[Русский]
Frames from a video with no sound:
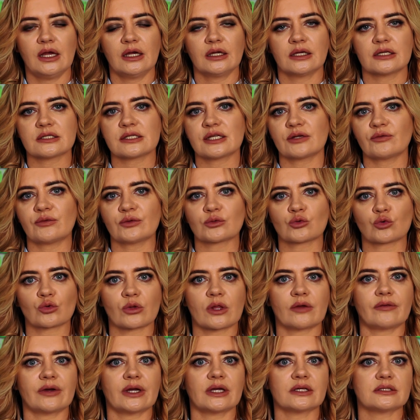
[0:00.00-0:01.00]
если его
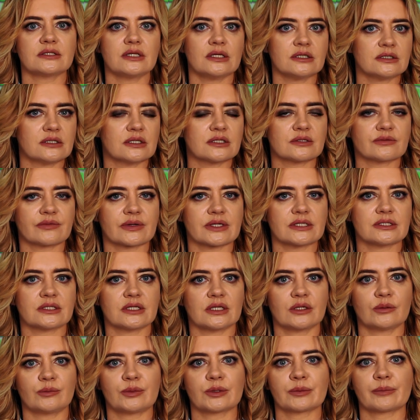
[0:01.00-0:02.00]
трудовая деятельность в
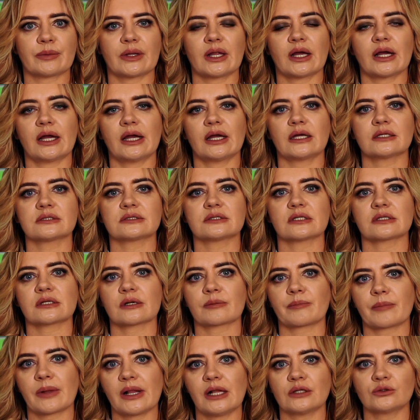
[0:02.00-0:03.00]
России предполагает
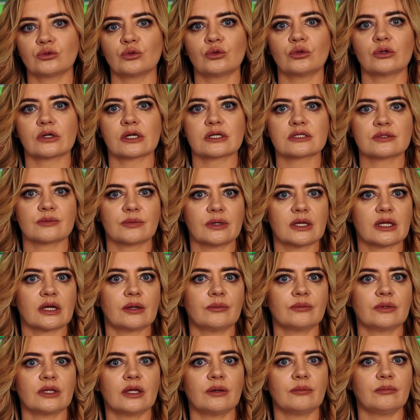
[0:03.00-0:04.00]
зарплату
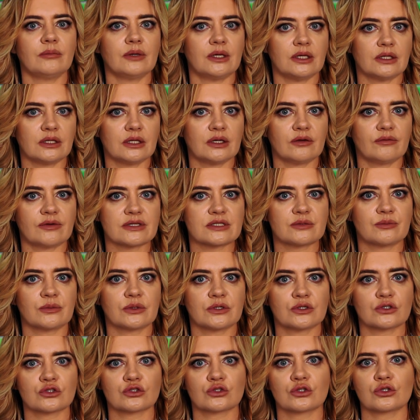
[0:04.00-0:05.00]
размером не менее
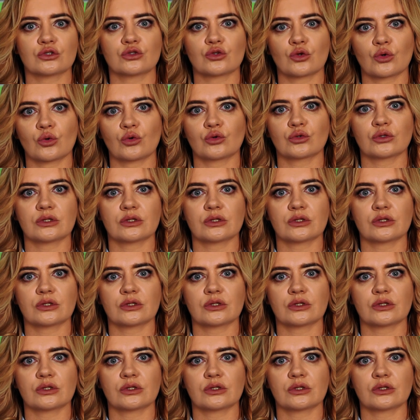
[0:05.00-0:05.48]
83